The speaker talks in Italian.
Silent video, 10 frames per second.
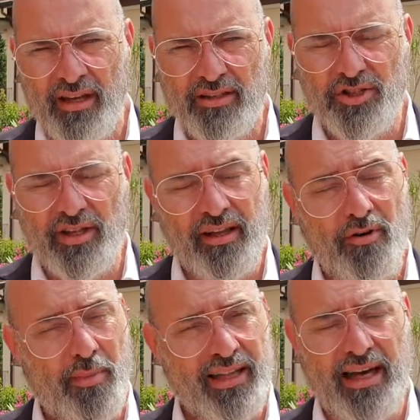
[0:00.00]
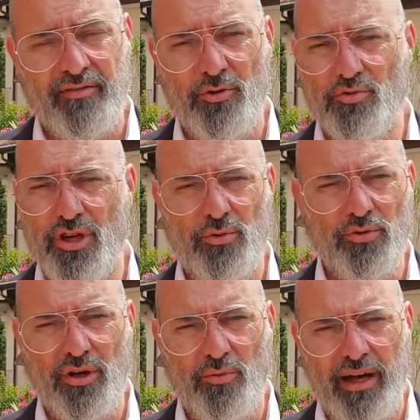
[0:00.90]
ci tenevo a mandarvi un
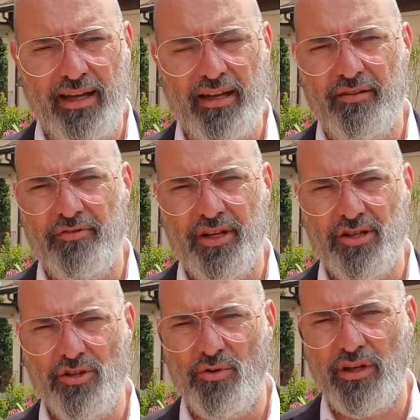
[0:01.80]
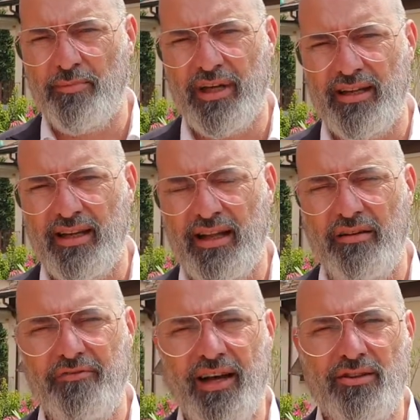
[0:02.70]
saluto e qualche riflessione, a partire
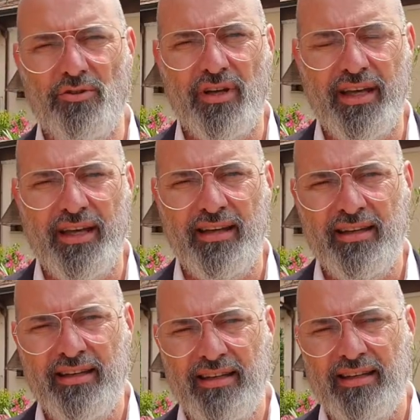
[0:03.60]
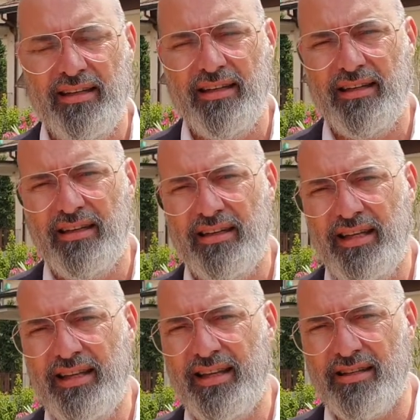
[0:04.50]
dal fatto che eh,
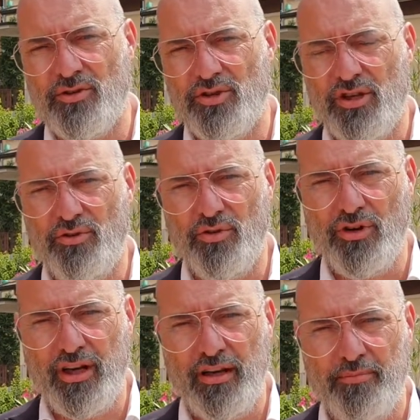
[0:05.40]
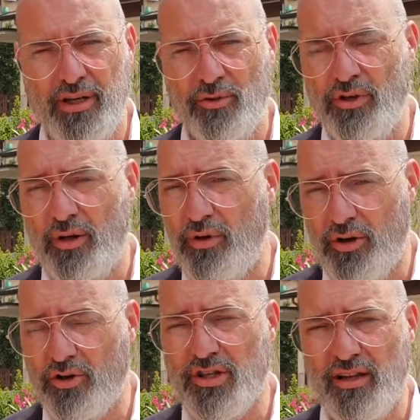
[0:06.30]
il terzo settore per noi è
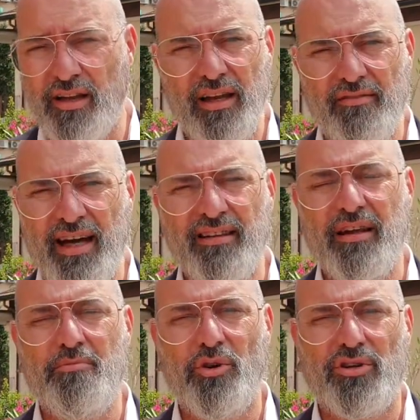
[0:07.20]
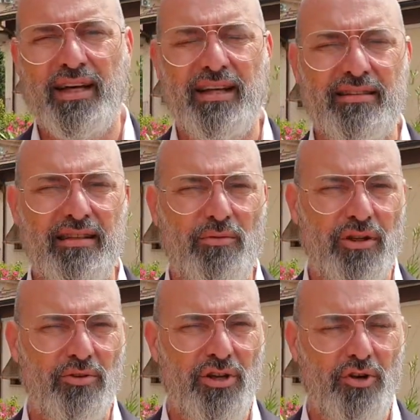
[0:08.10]
qualcosa di rilevante e importante.
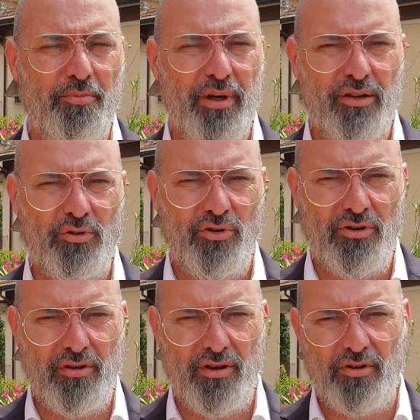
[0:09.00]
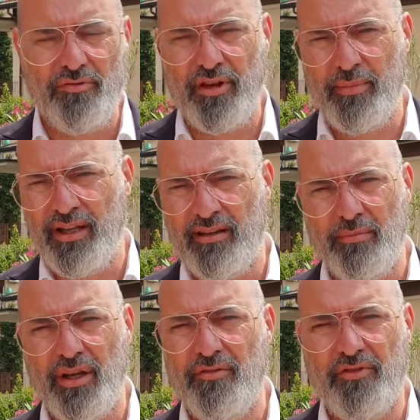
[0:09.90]
Quando dico per noi, ovviamente
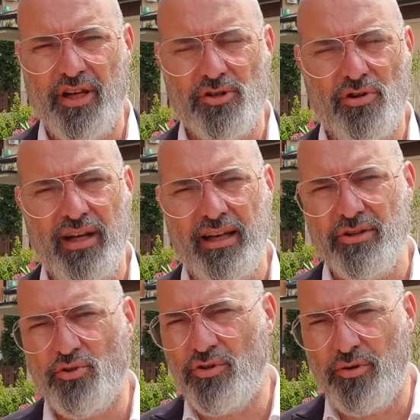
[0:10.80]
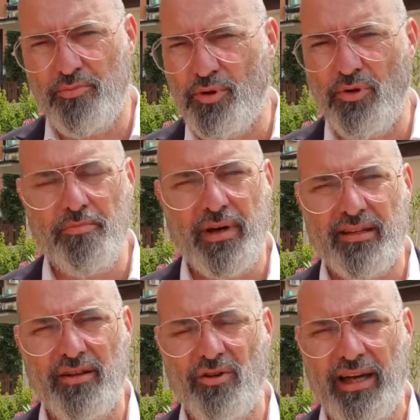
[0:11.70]
mi riferisco alle regioni, più in
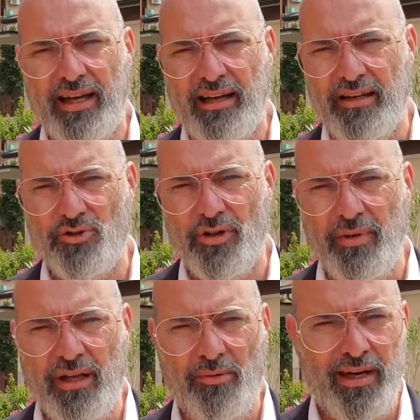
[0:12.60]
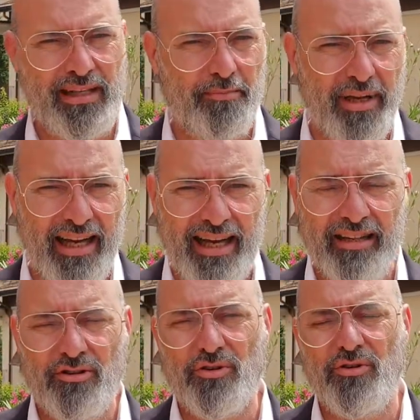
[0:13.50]
particolare alla Regione Emilia Romagna,
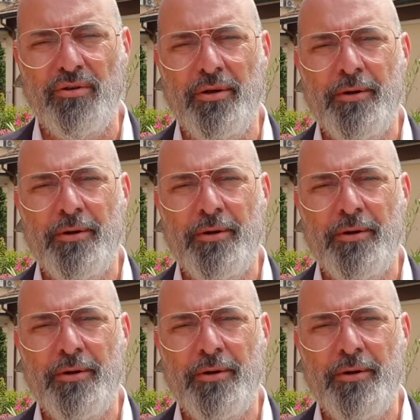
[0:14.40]
peraltro